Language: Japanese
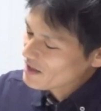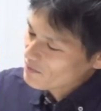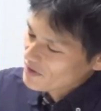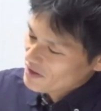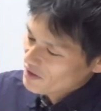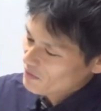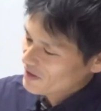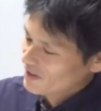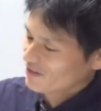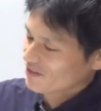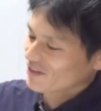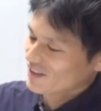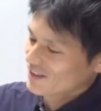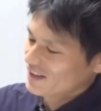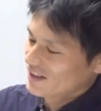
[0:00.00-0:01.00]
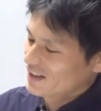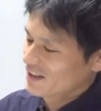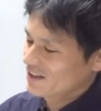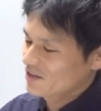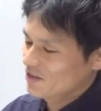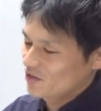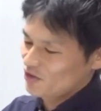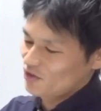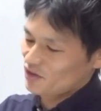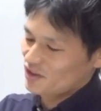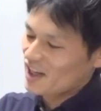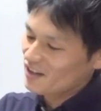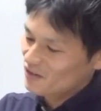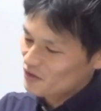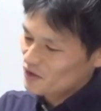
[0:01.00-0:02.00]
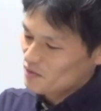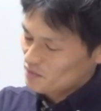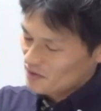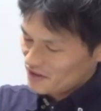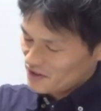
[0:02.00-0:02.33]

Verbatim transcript: い目で見た時に、その結構やっぱり